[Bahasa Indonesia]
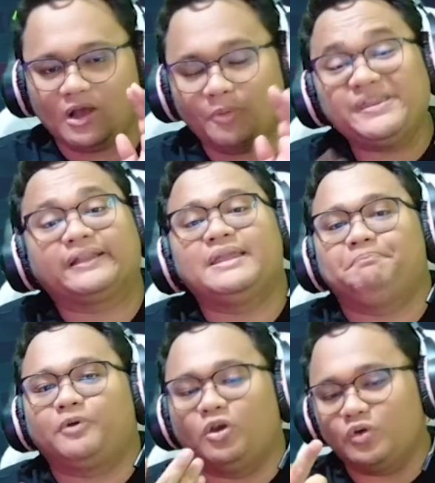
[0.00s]
objektif
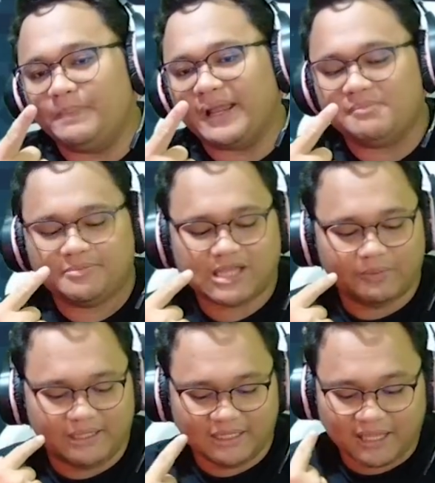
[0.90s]
kalau gue pakai emblem
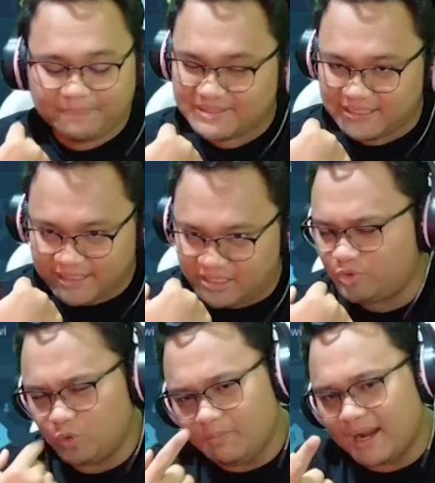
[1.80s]
sawi dan tapi sini
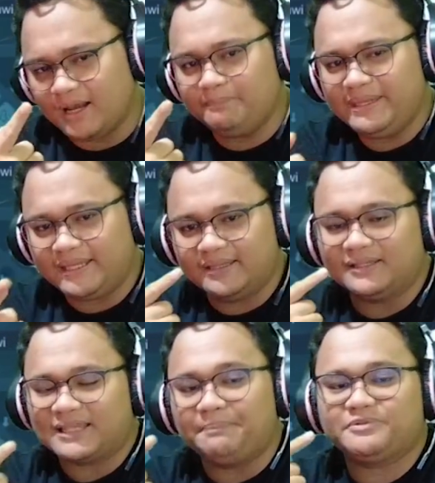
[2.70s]
gue bakal bikin
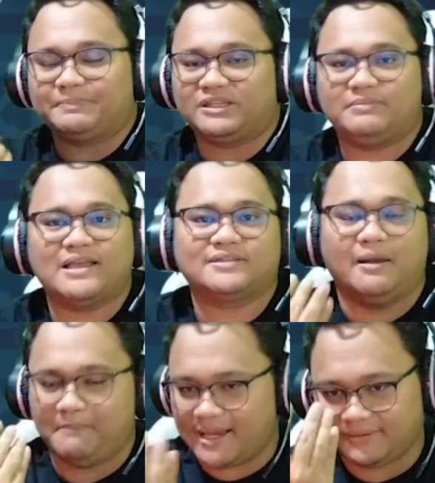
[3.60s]
tetap seperti biasa
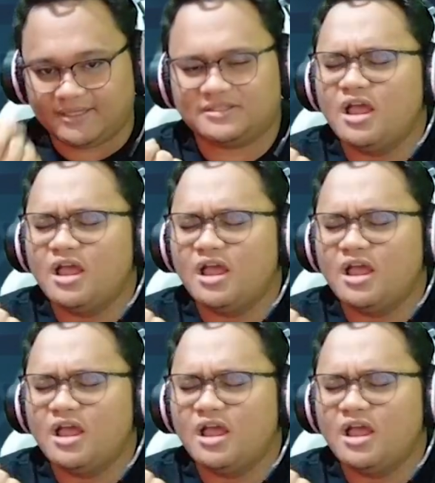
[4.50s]
martis